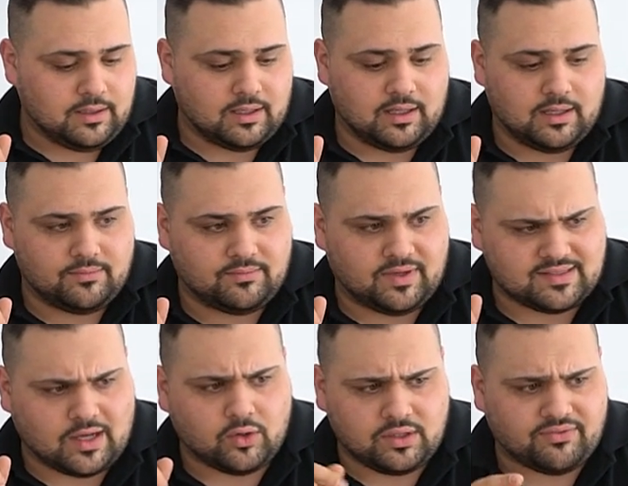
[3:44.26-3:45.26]
Ähm, was
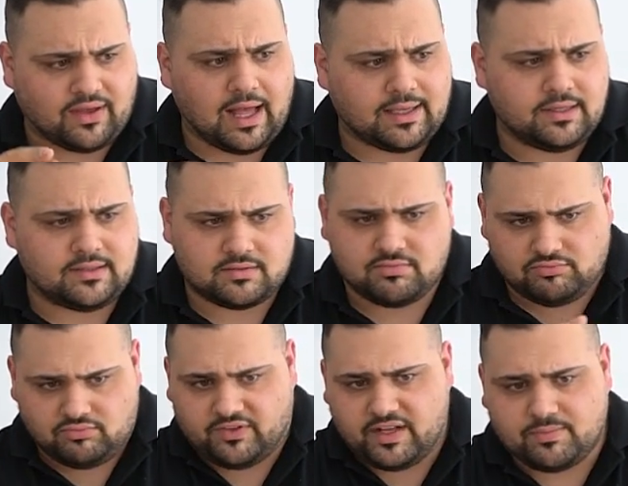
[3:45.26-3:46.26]
auch eine Frage ist,
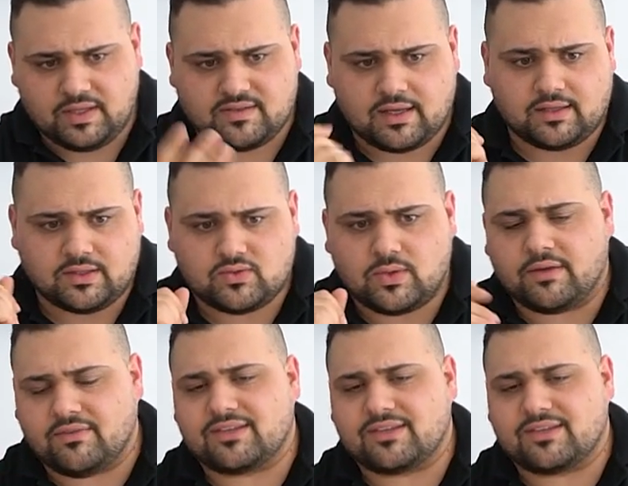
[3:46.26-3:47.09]
fällt mir jetzt gerade dazu ein,